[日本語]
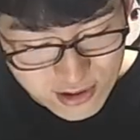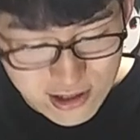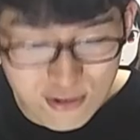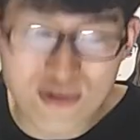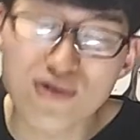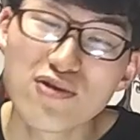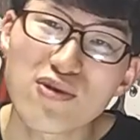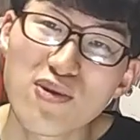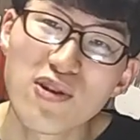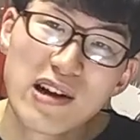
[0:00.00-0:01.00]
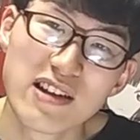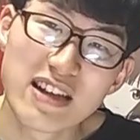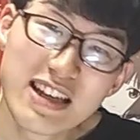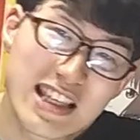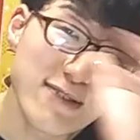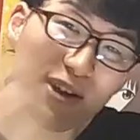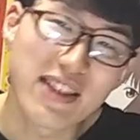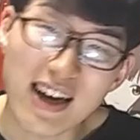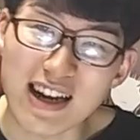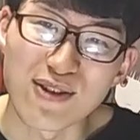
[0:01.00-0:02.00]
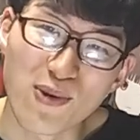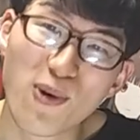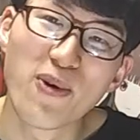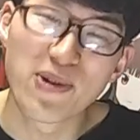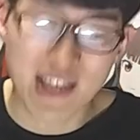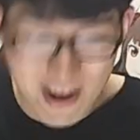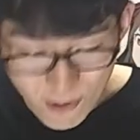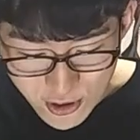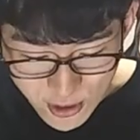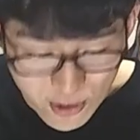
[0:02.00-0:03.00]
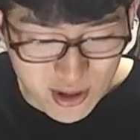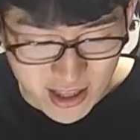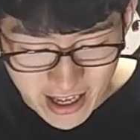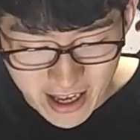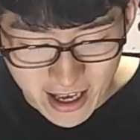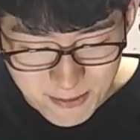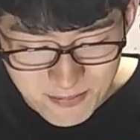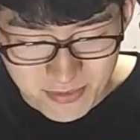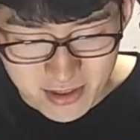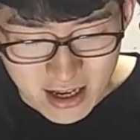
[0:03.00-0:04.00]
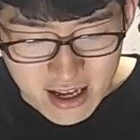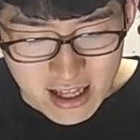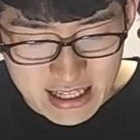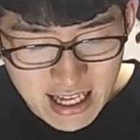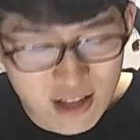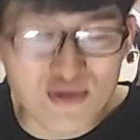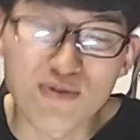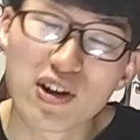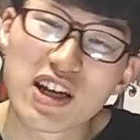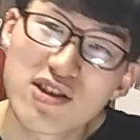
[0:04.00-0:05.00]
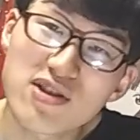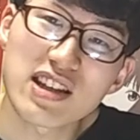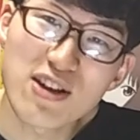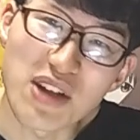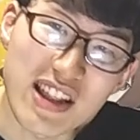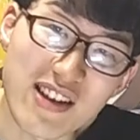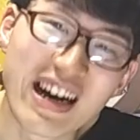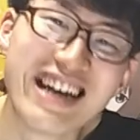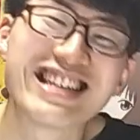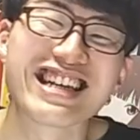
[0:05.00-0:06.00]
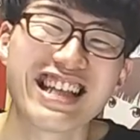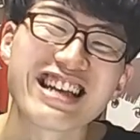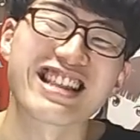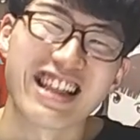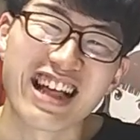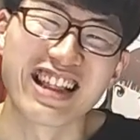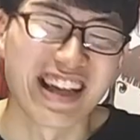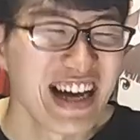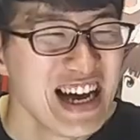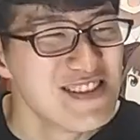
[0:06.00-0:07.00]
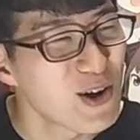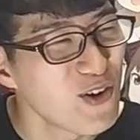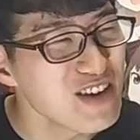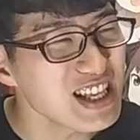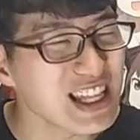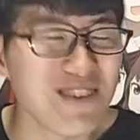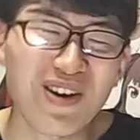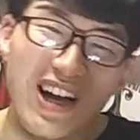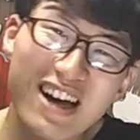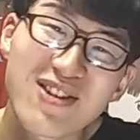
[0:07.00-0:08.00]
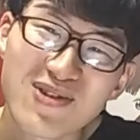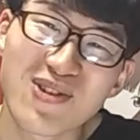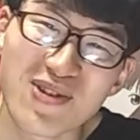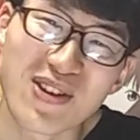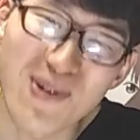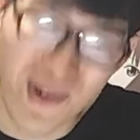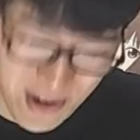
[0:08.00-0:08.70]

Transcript: すごく、この一話の中での構成も良くて、うん。え、ターノクも気づいていいよねっていう感じが出てきて、だんだんね。まあ、小見さんってやっぱターノクのことに好意